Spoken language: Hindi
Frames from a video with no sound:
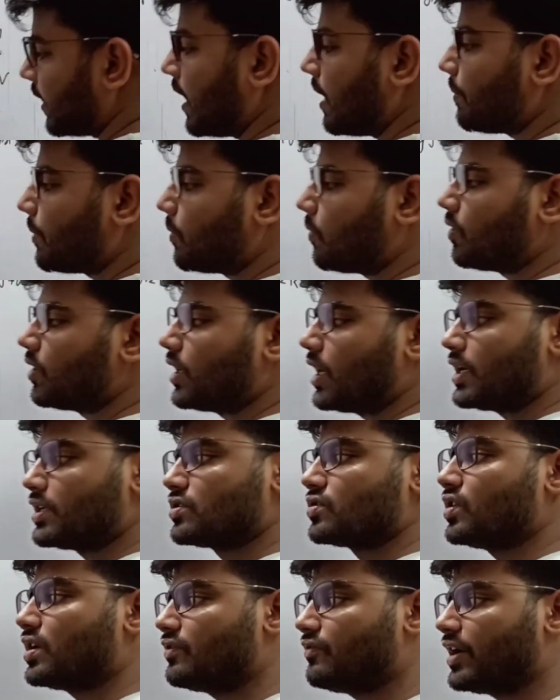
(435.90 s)
आर कैप अपॉन
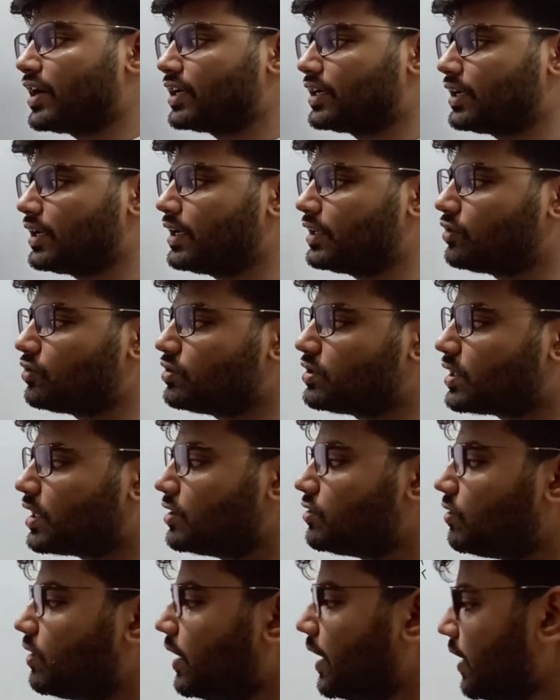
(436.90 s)
आर स्क्वायर वैक्टर है तो
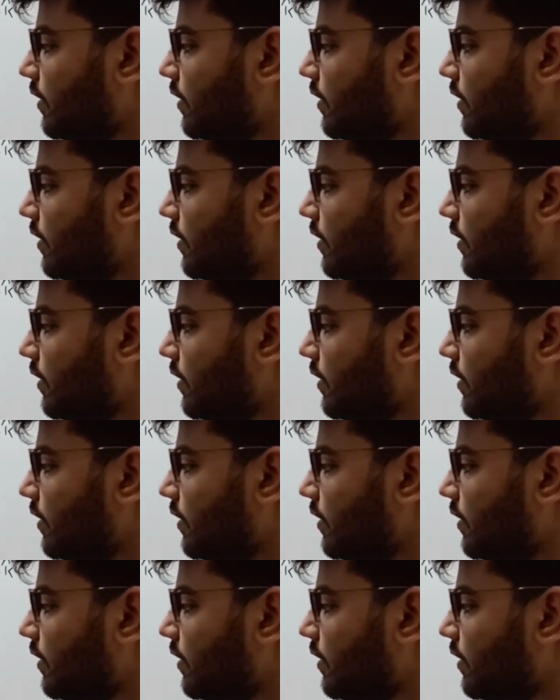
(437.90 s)
इसका जो